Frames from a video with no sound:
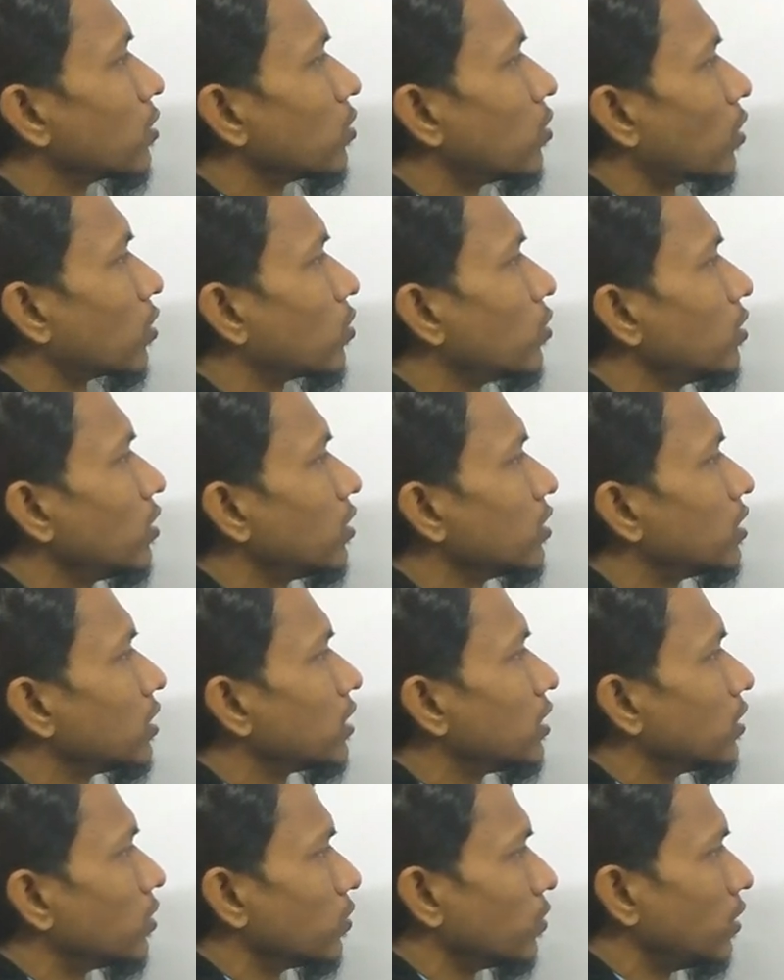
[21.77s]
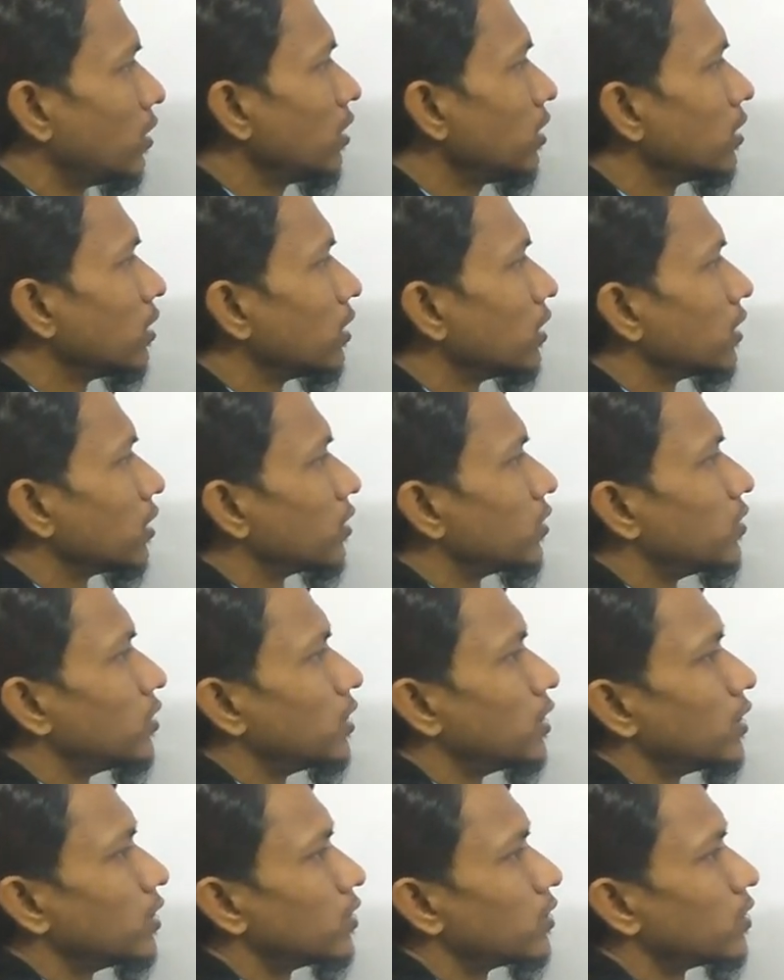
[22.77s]
গঠনটা হচ্ছে কিটোনের
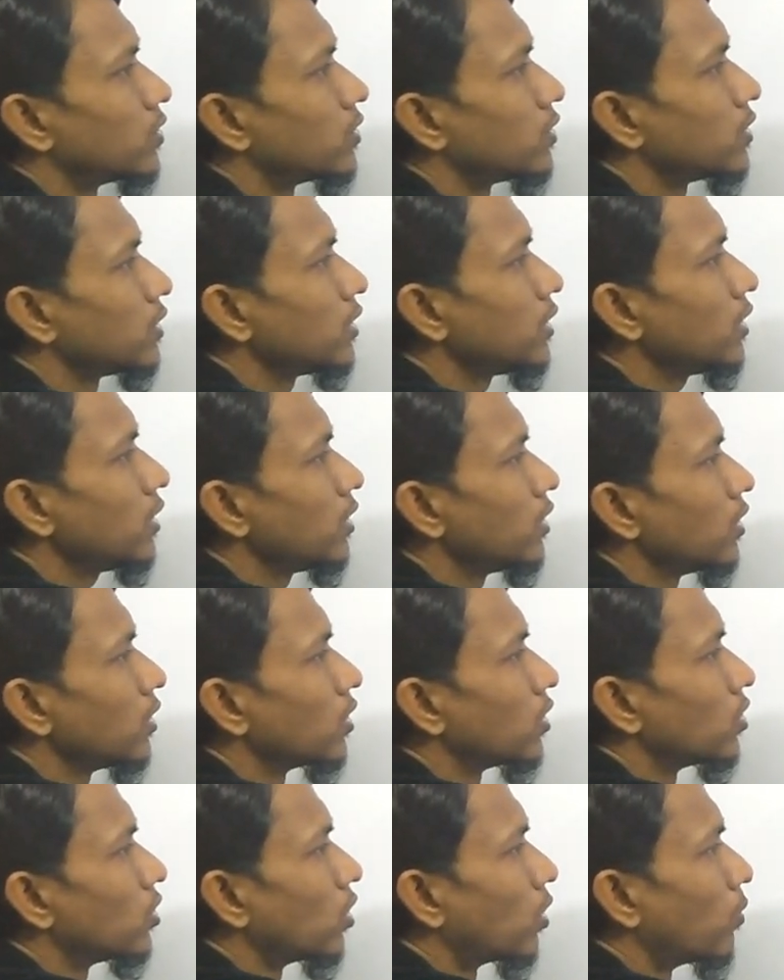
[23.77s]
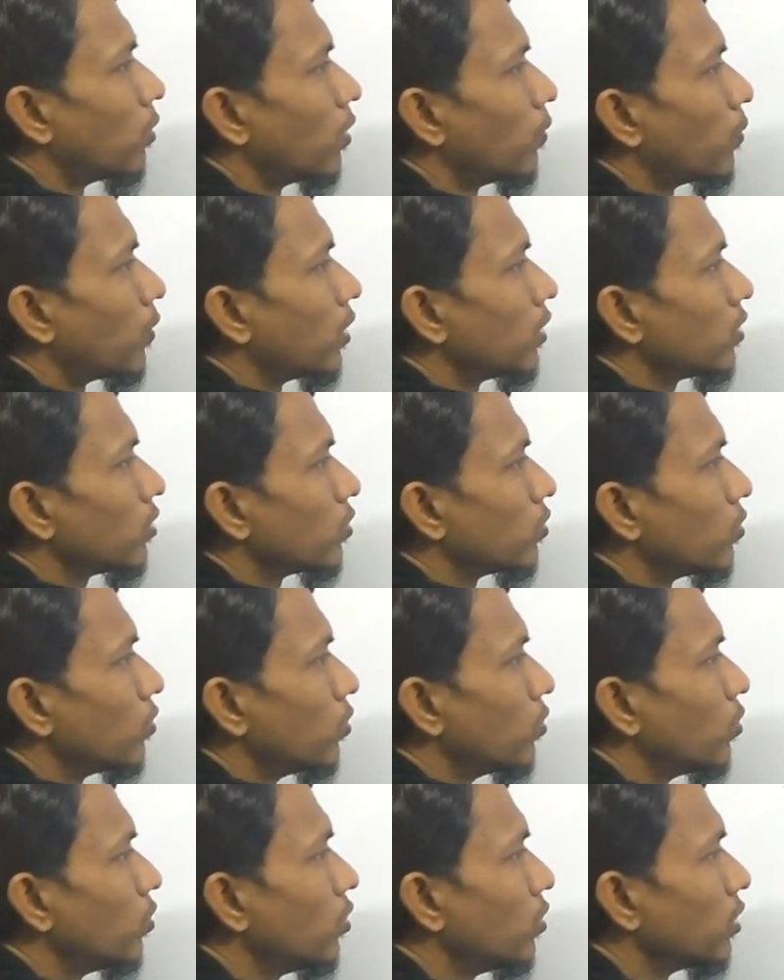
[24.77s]
যে সি ডবল বন্ড ও
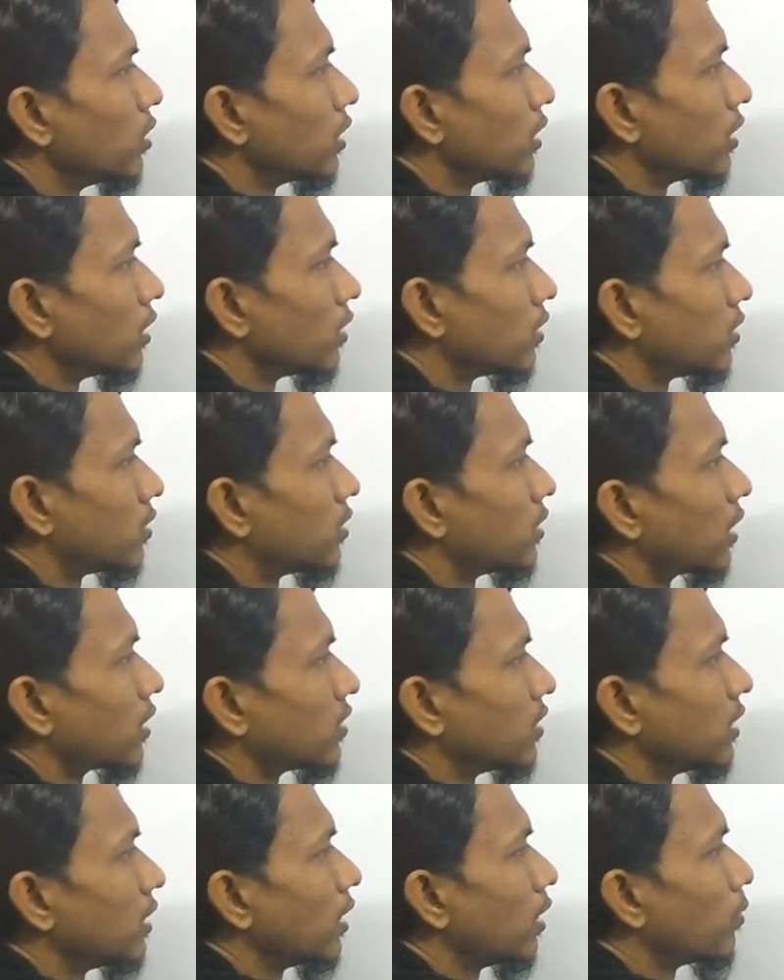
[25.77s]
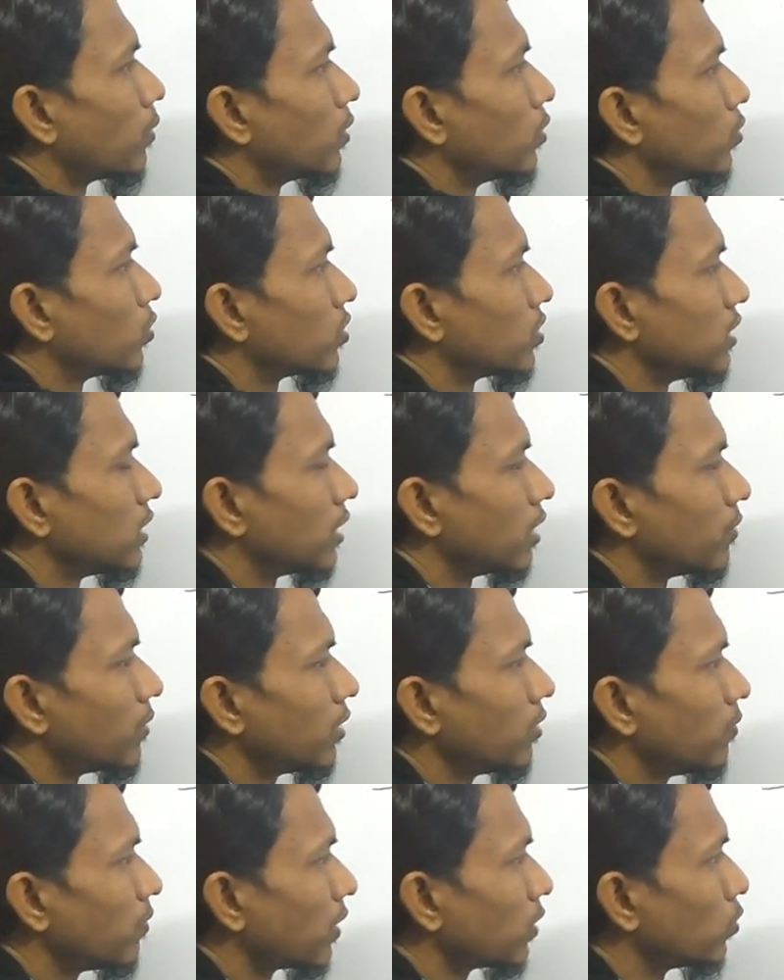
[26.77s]
সিঙ্গেল বন্ড দুটো সিঙ্গেল
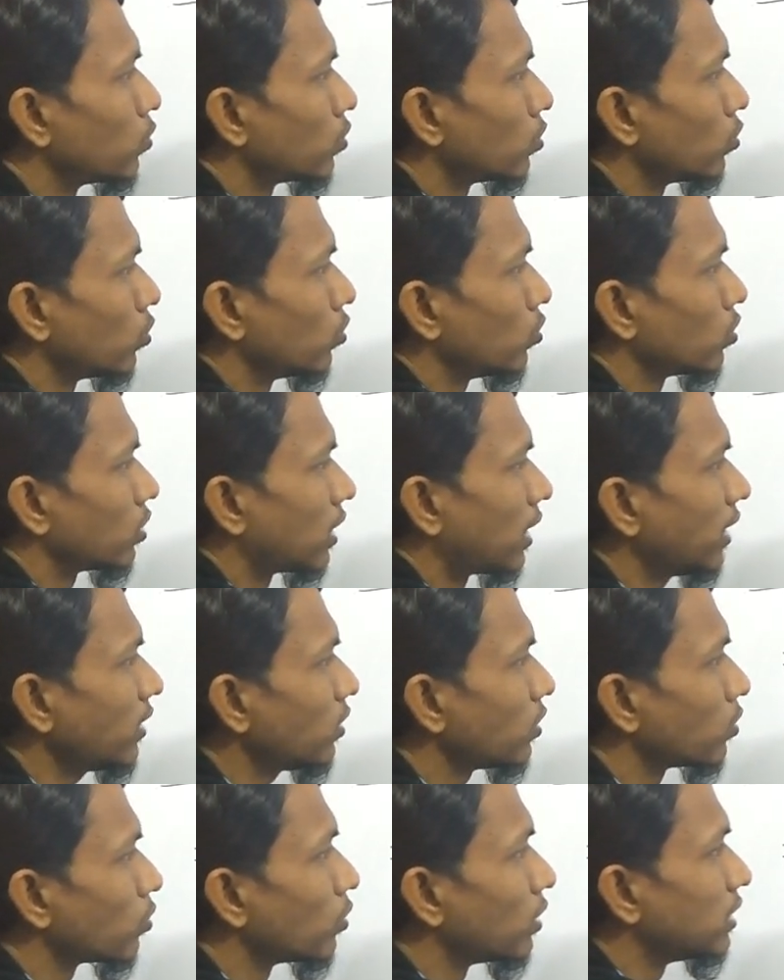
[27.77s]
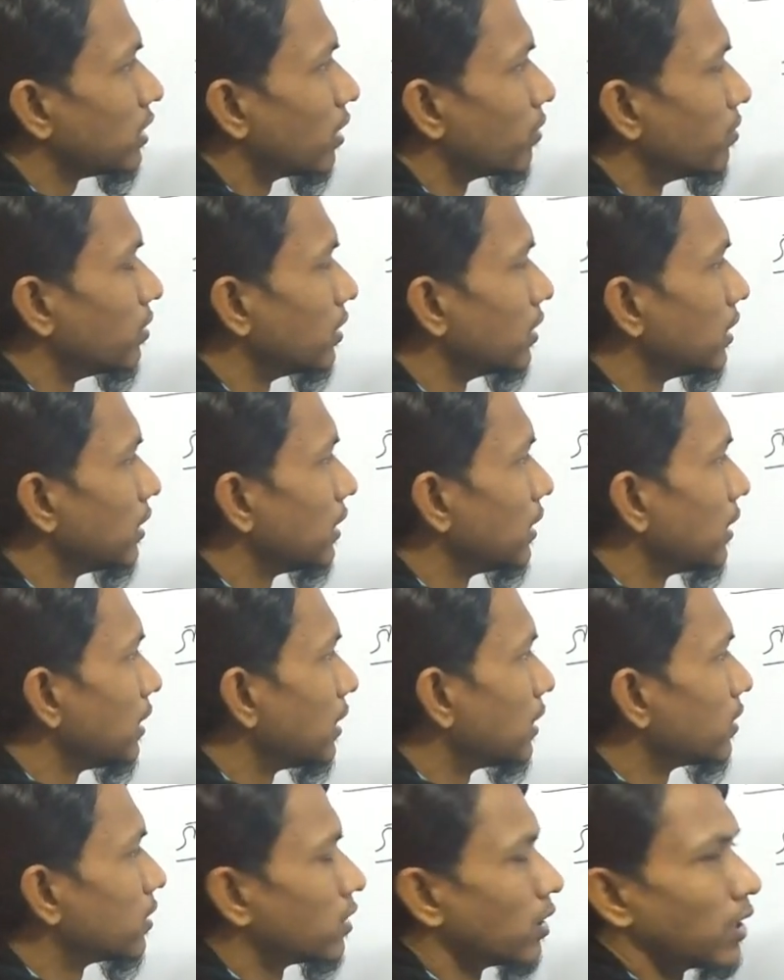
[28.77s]
বন্ড বা দুটো যোজ্যতা হাত রয়ে যাবে
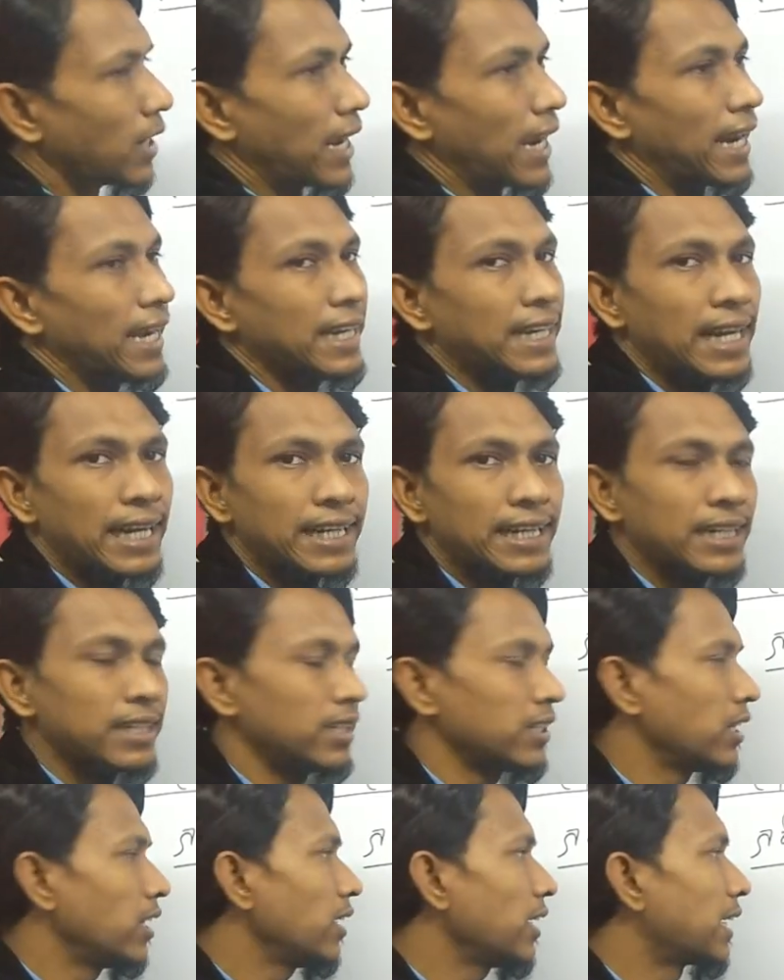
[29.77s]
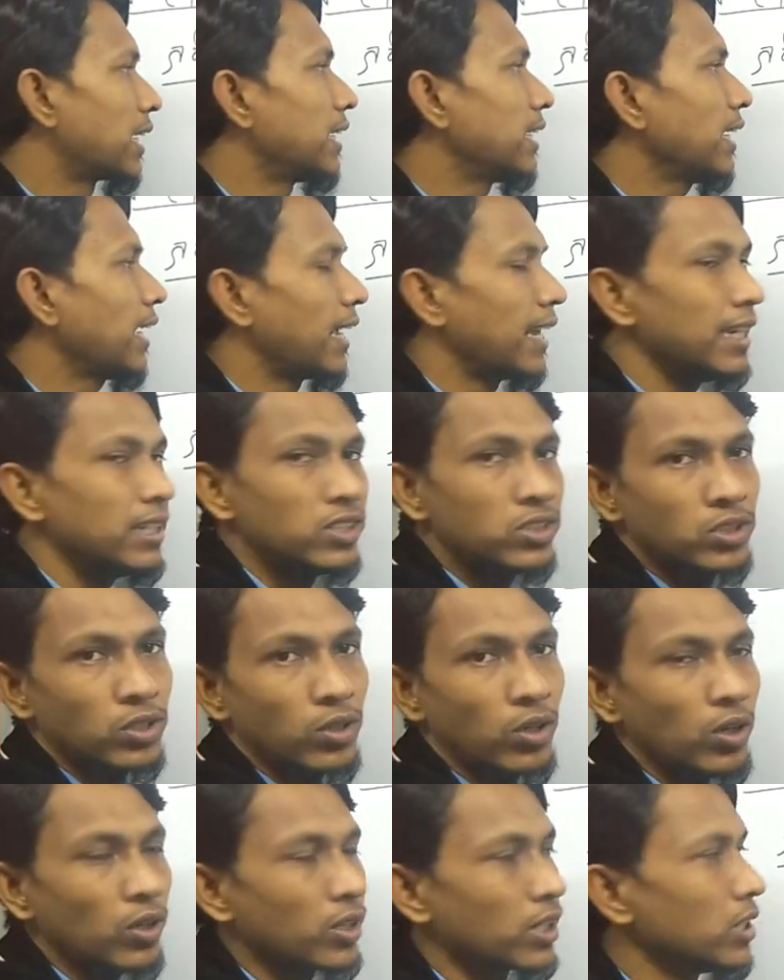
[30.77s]
তাহলে অ্যালডিহাইডের ক্ষেত্রে যেটা এখানটায় এইচ
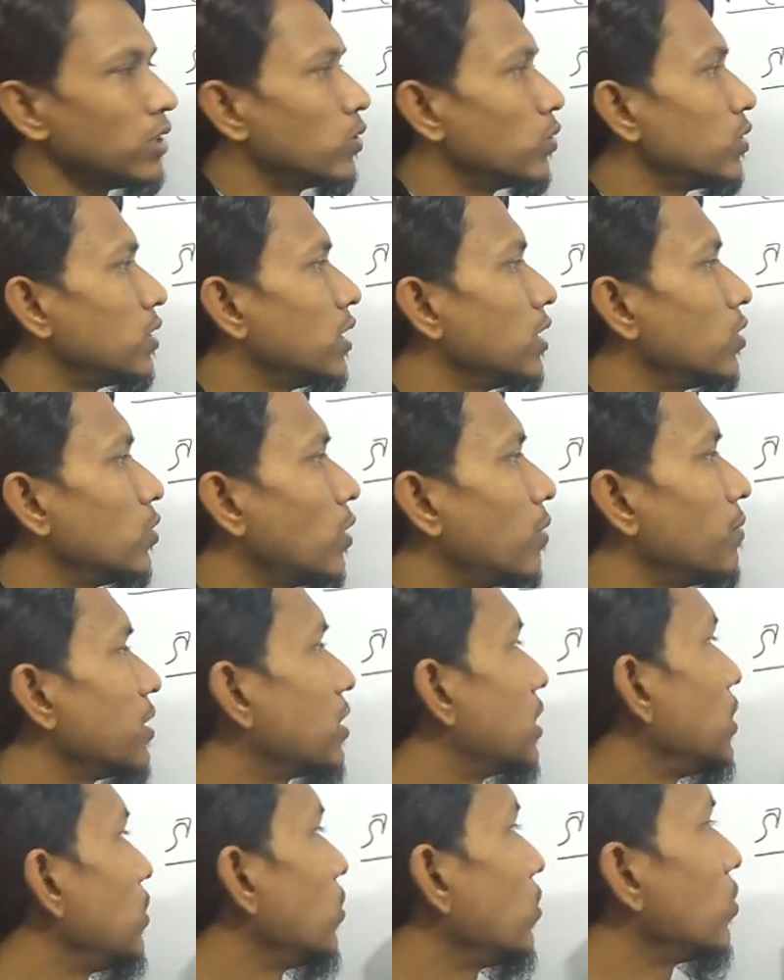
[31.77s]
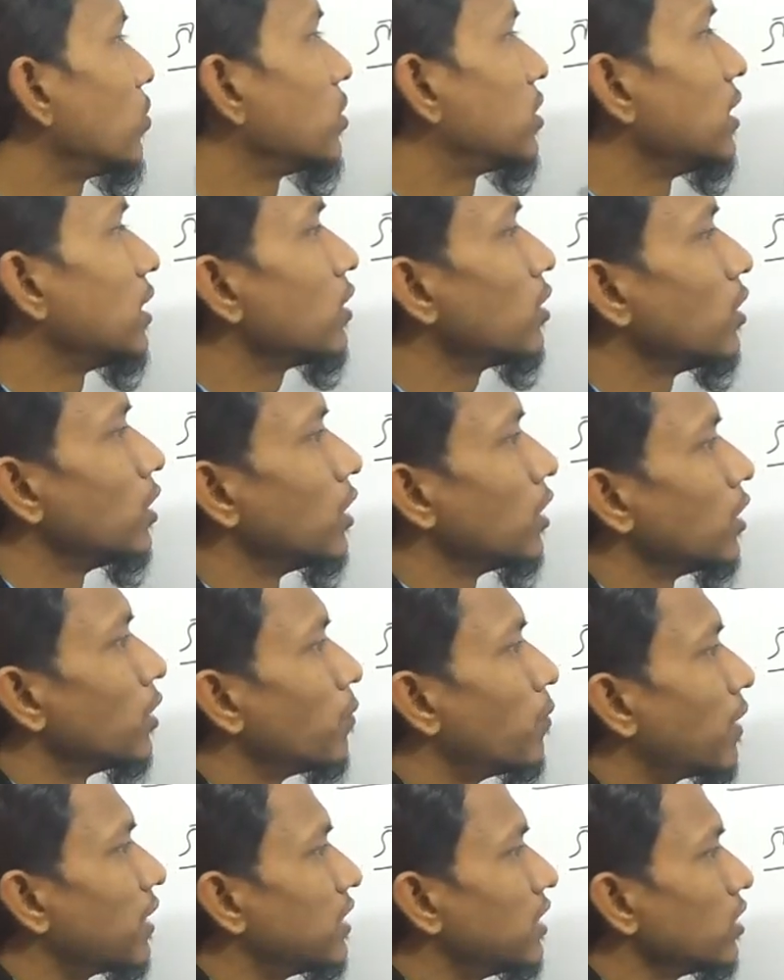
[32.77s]
ছিল কিন্তু যেহেতু আমি কিটন করছি এর
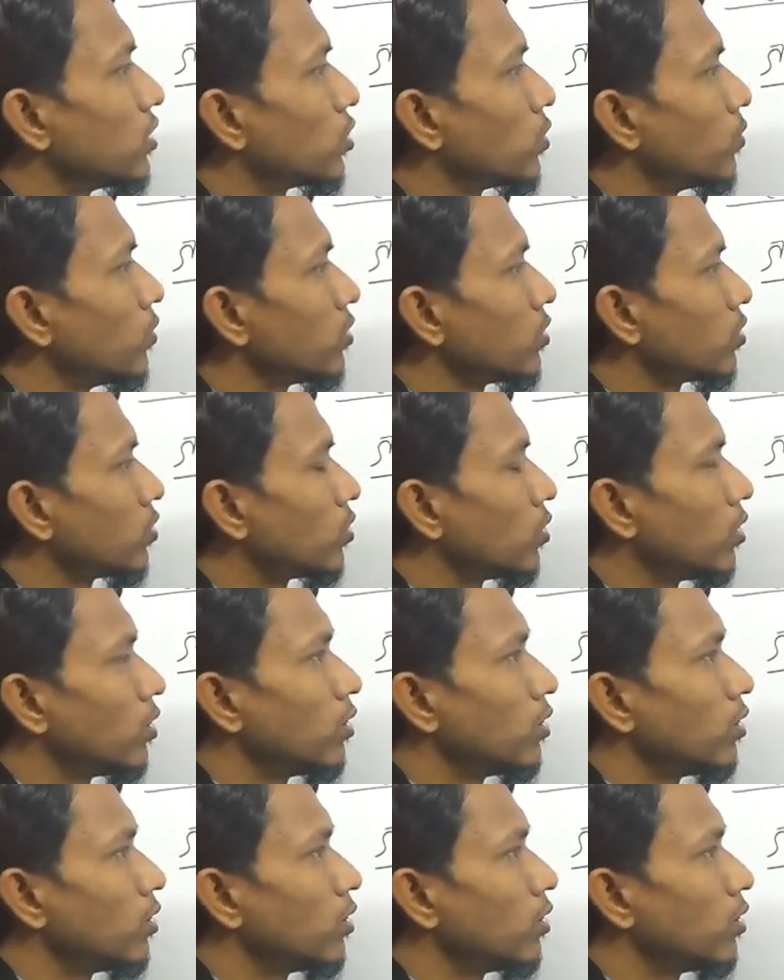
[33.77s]
মানে যে সমস্ত